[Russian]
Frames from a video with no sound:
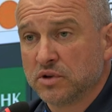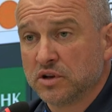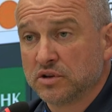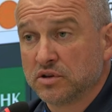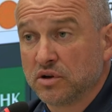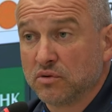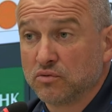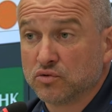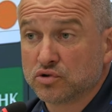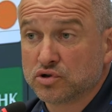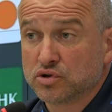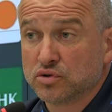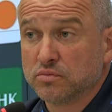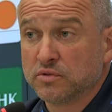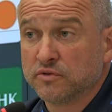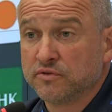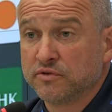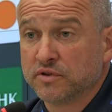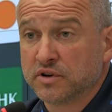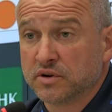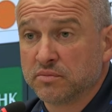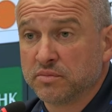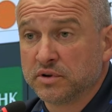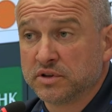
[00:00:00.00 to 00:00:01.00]
для того, чтобы
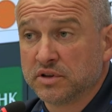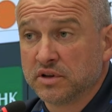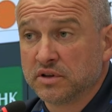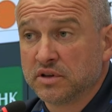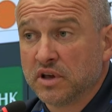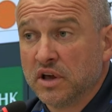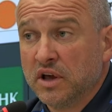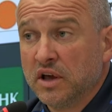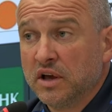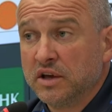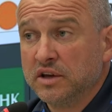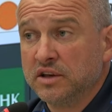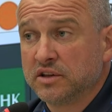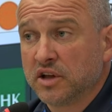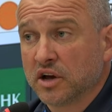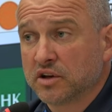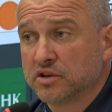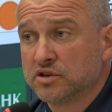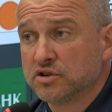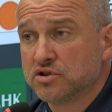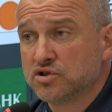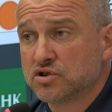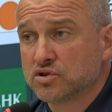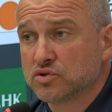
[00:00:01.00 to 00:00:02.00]
выработать выработать и
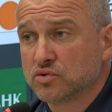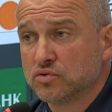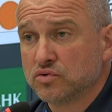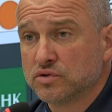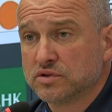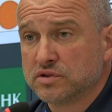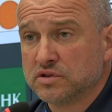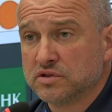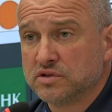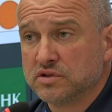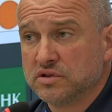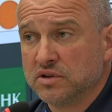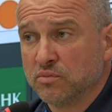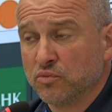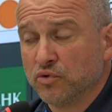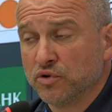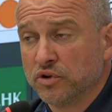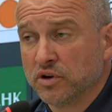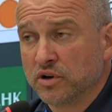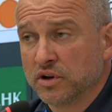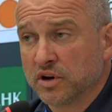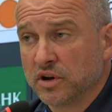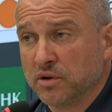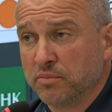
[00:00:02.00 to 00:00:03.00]
тактическую систему
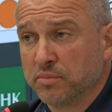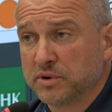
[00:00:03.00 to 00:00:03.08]
игры,